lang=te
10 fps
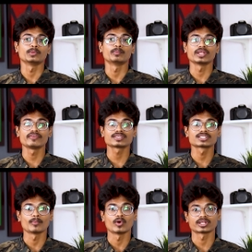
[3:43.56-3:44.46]
నేను
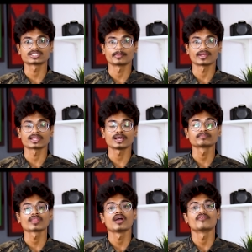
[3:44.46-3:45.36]
ప్రీవియస్గా మోంటర్స్ చెప్పే కదా
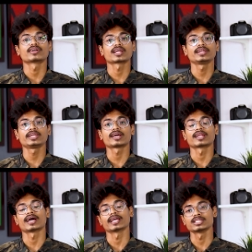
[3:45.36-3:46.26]

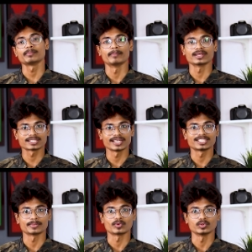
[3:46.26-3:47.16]
వాటన్నిటికన్నా ఇది బెస్ట్ అనే
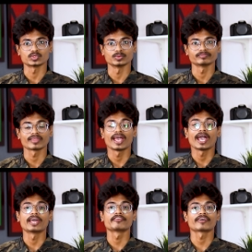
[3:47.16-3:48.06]
చెప్పుకోవచ్చు
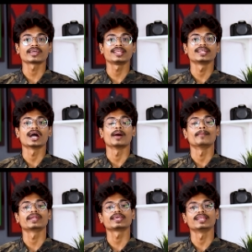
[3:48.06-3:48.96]
అండ్ ఫైనల్గా
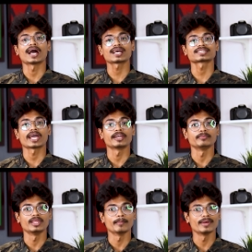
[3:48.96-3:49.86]
మనకి లాస్ట్ అండ్
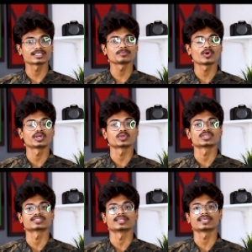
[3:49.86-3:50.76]
ద బెస్ట్ మౌంటర్
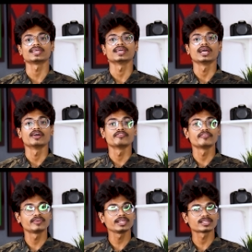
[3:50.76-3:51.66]
వచ్చేసరికి
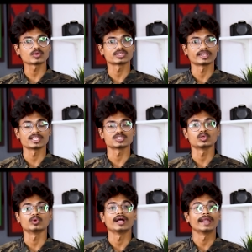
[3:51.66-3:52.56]
ఫిఫ్టీన్ థౌసండ్ రేంజ్లో